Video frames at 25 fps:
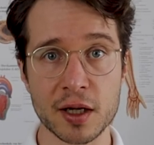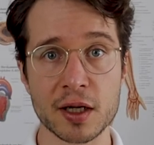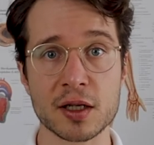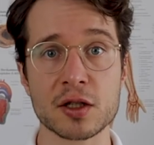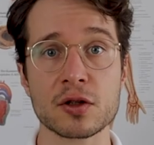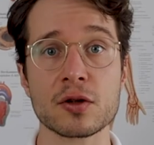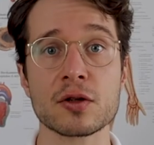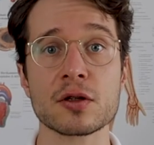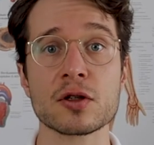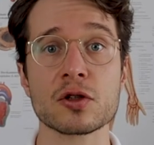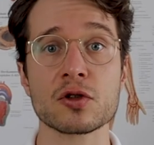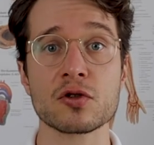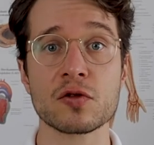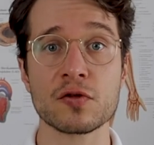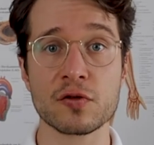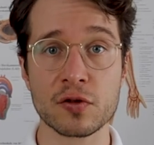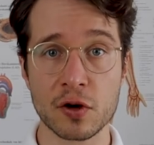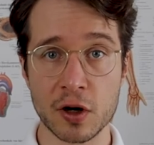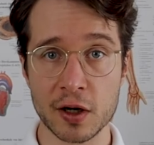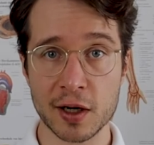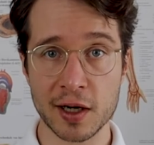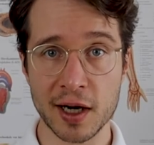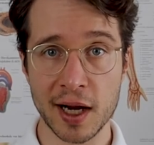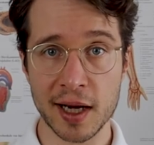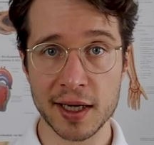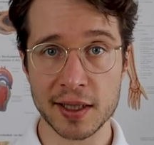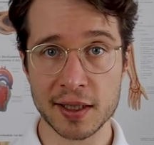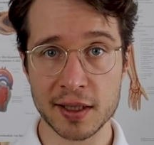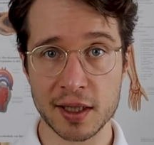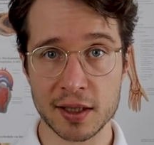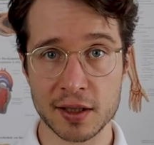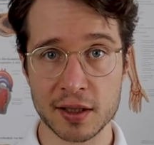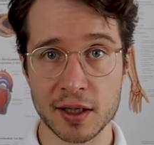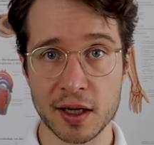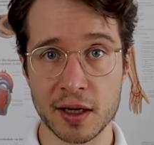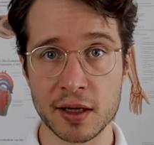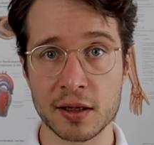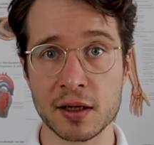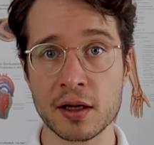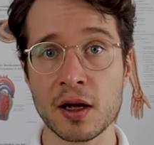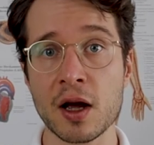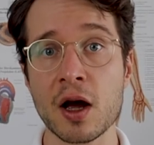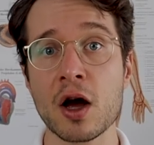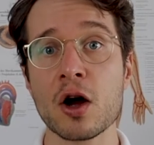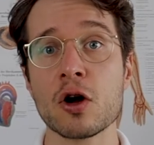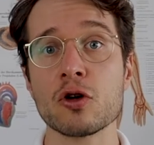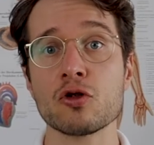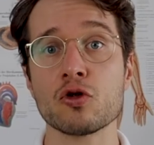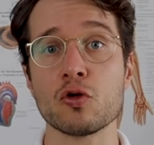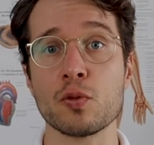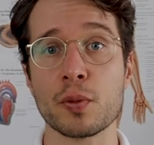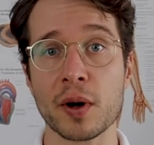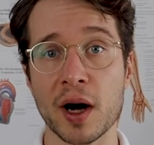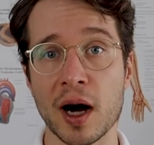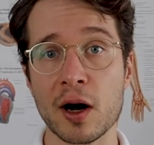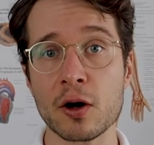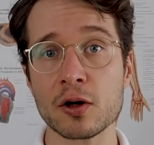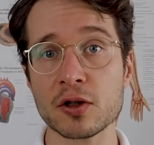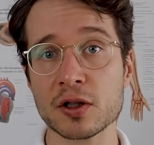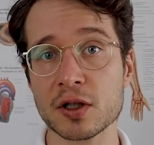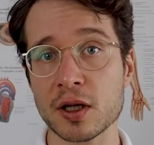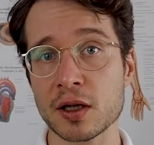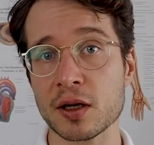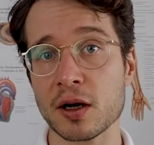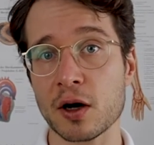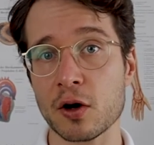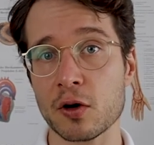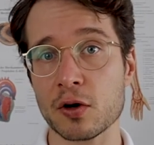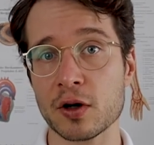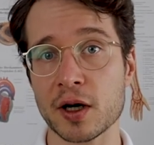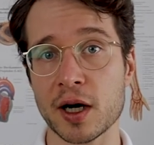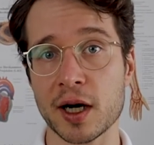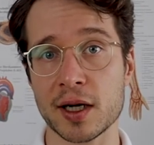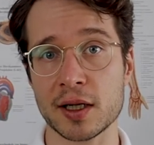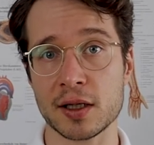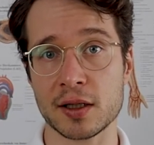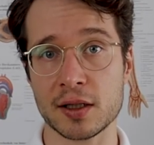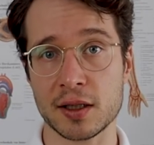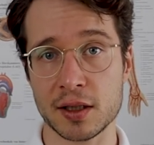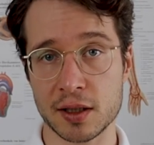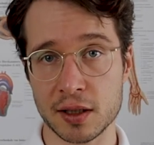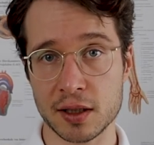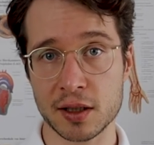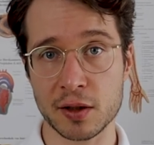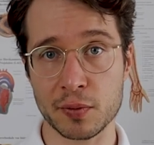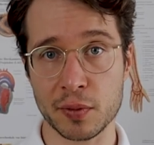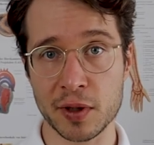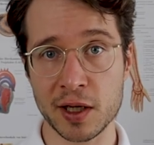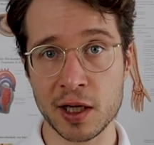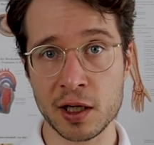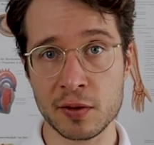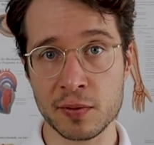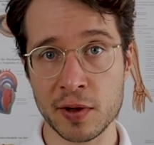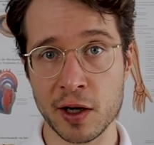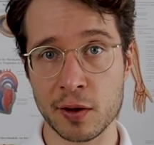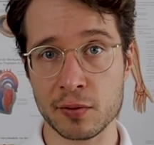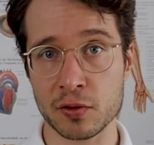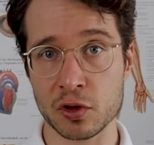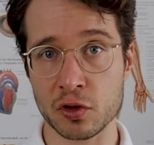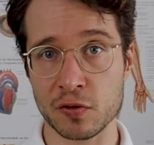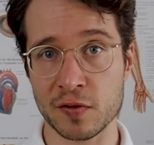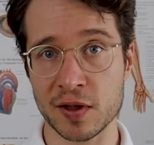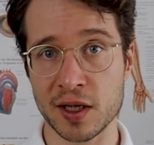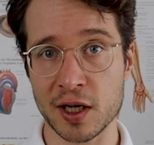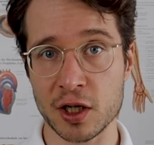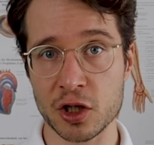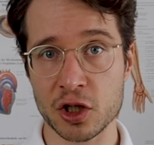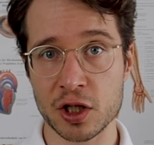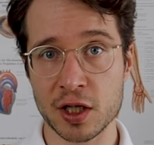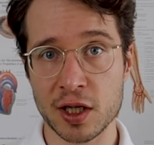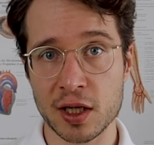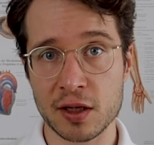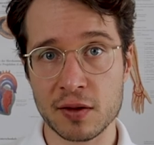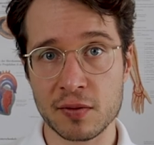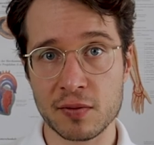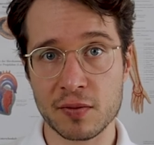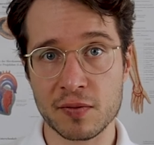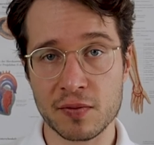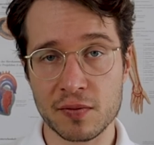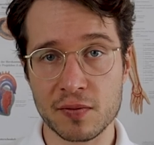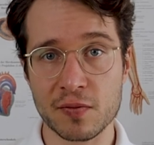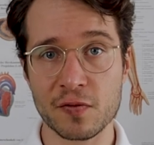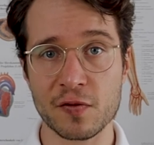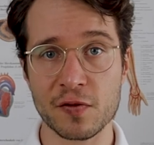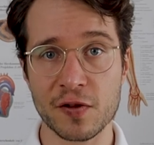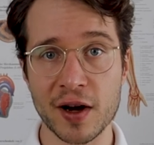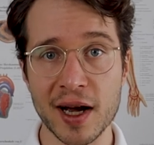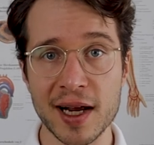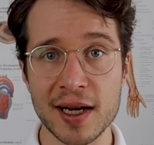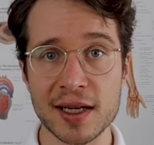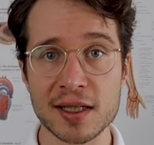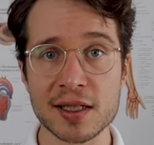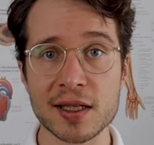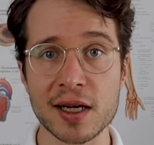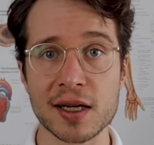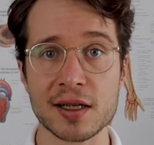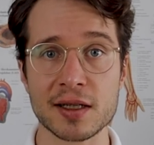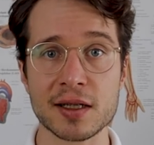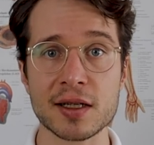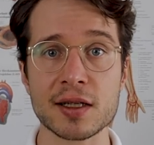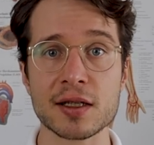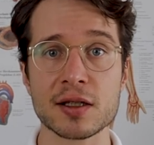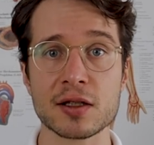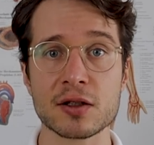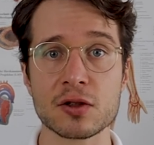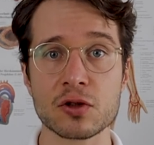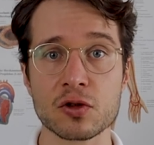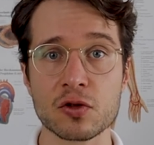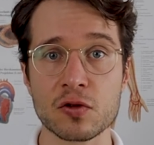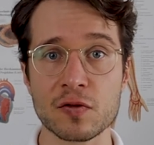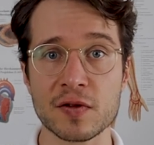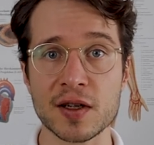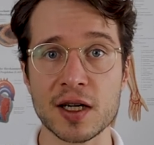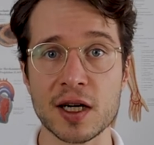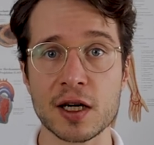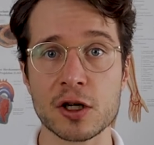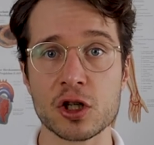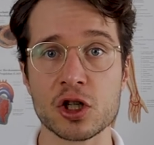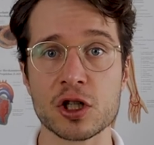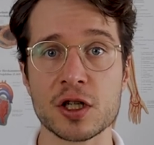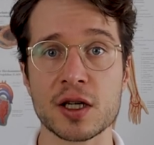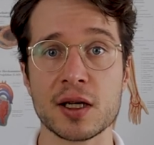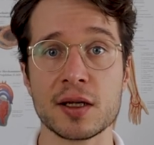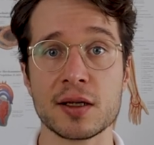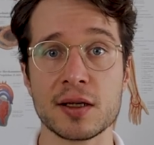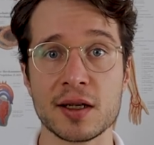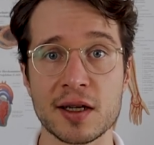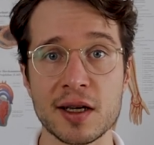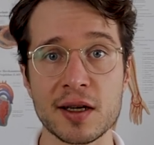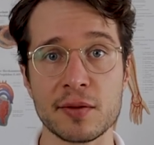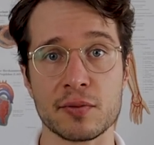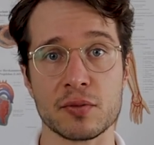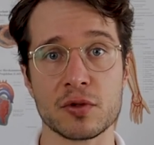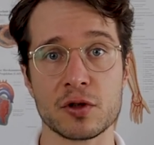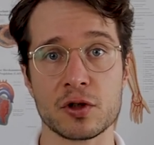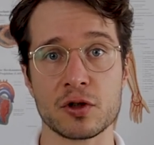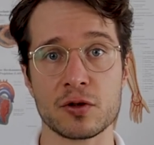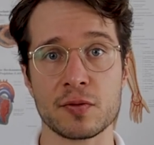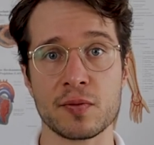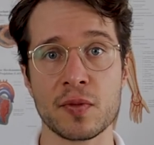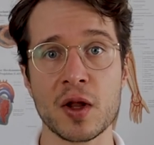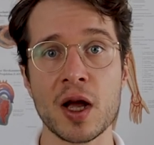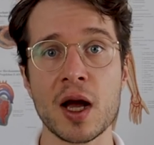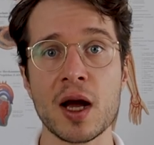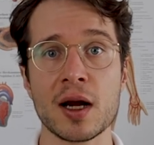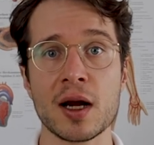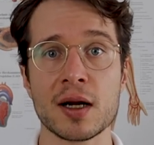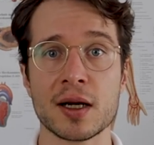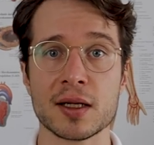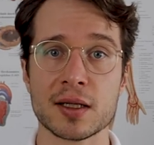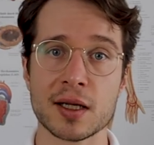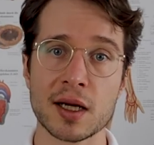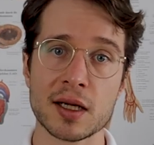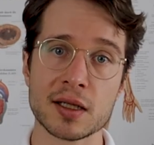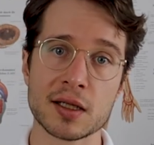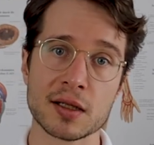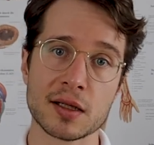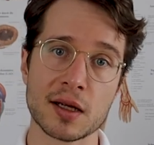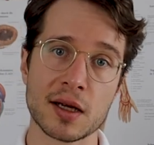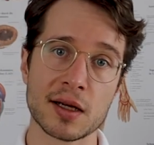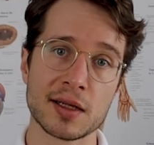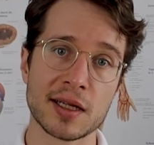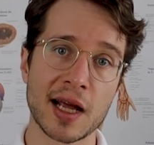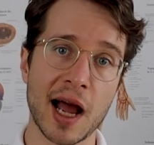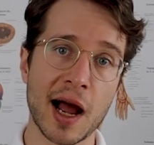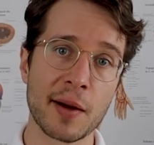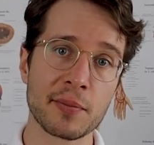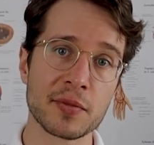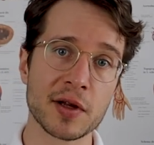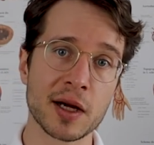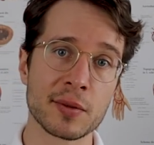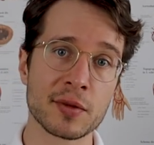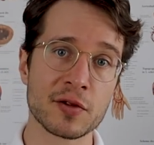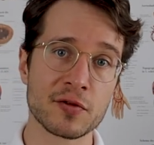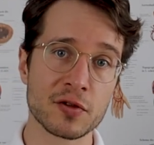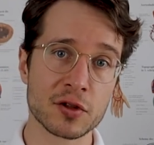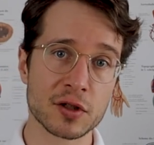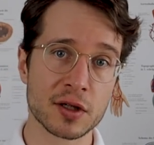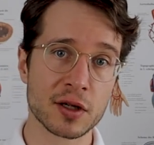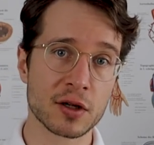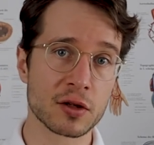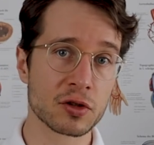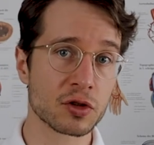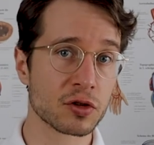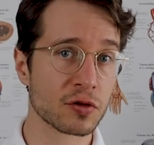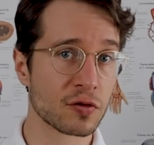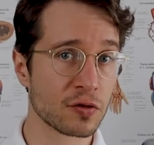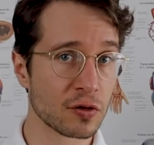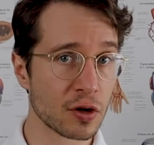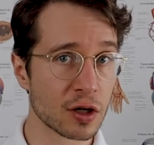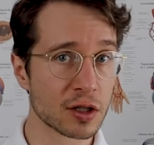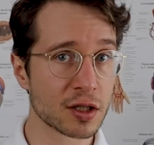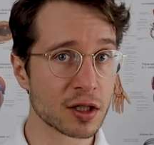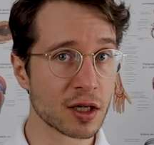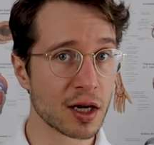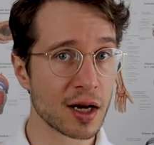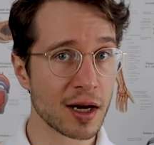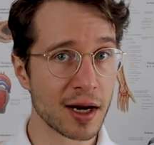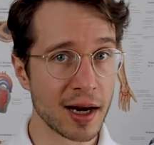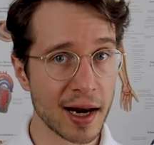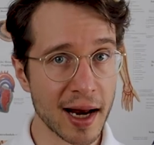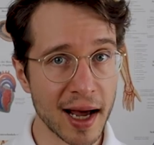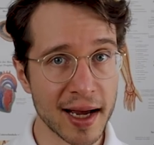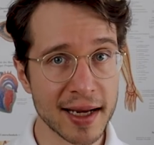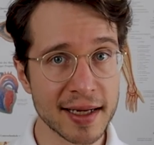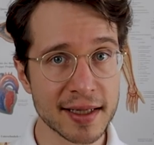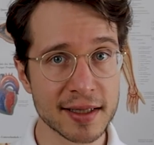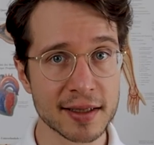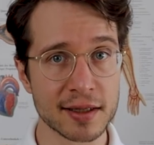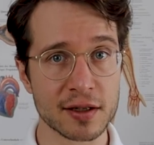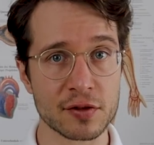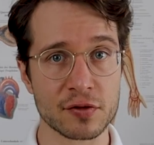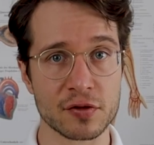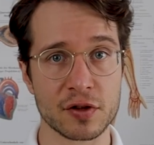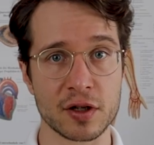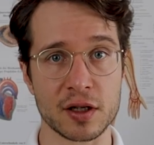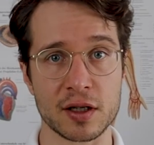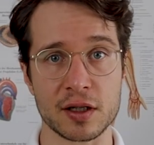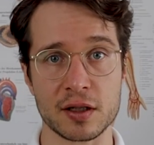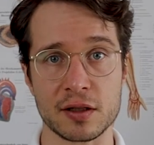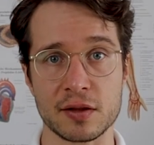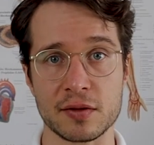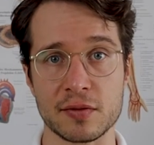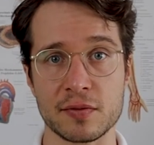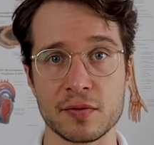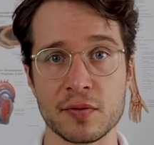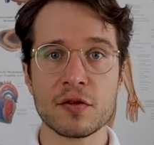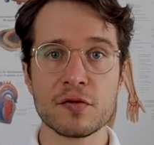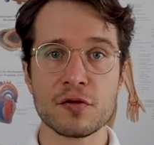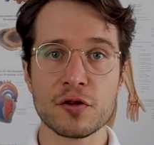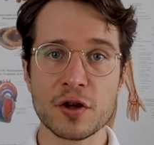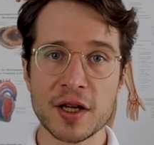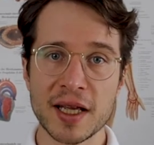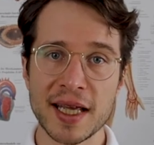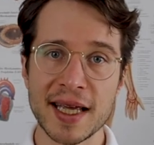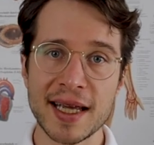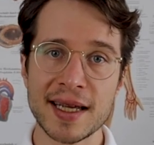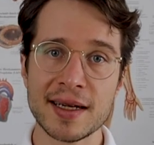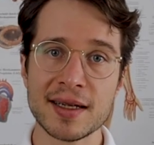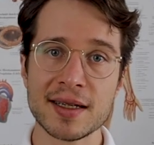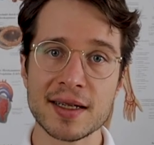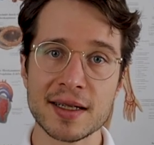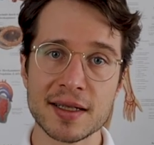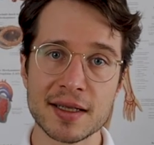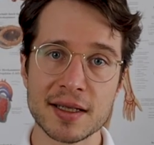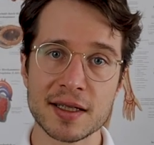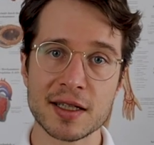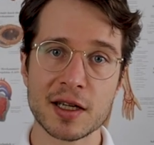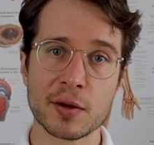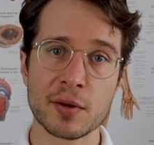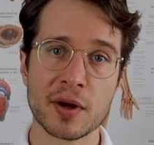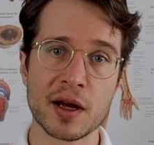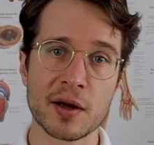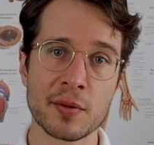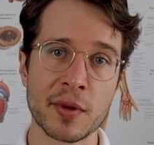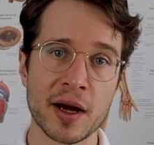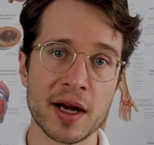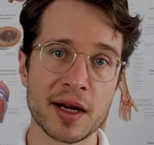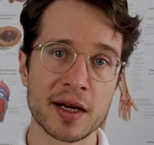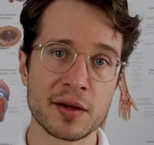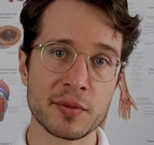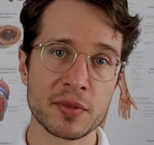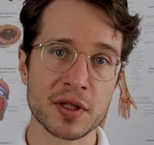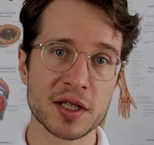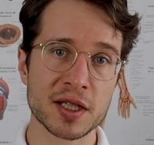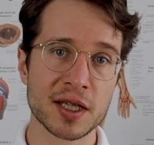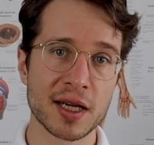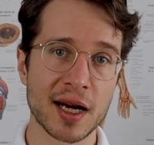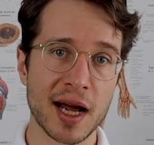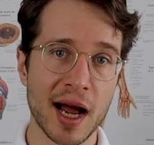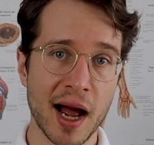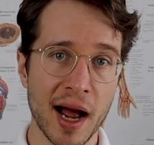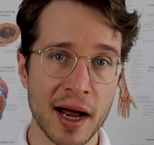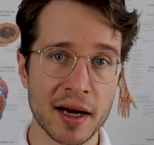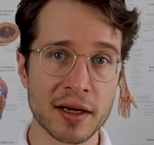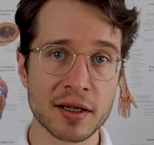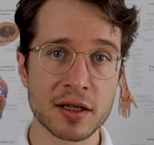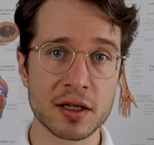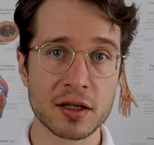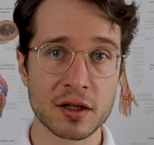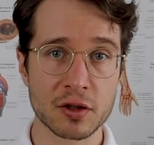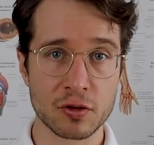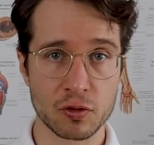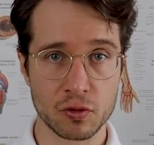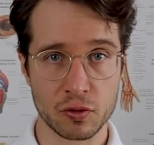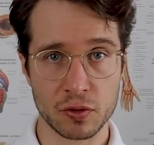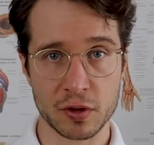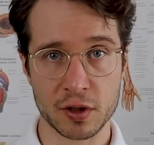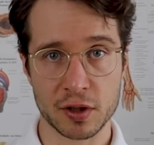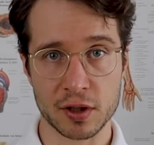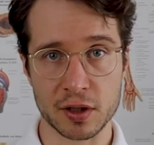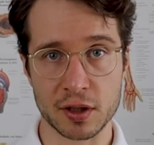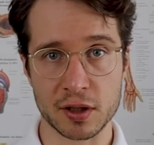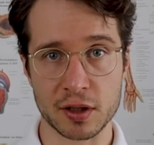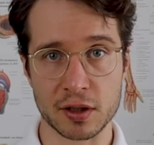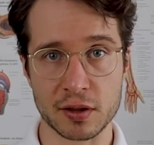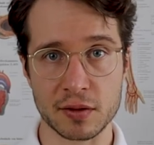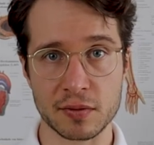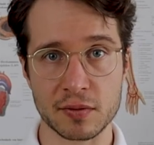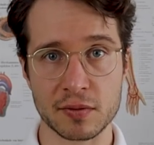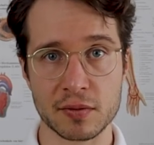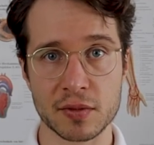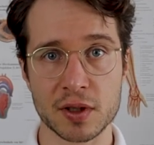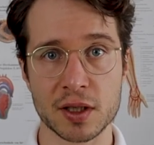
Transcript: Es sollte sofort leichter sein. Du brauchst dann auch keine Disziplin mehr, um zu widerstehen, weil es halt nichts zu widerstehen gibt. Das heißt, die Abnahme wird dir auch sofort leichter fallen. Für jeden ist es aber immer eine ein bisschen andere Ursache.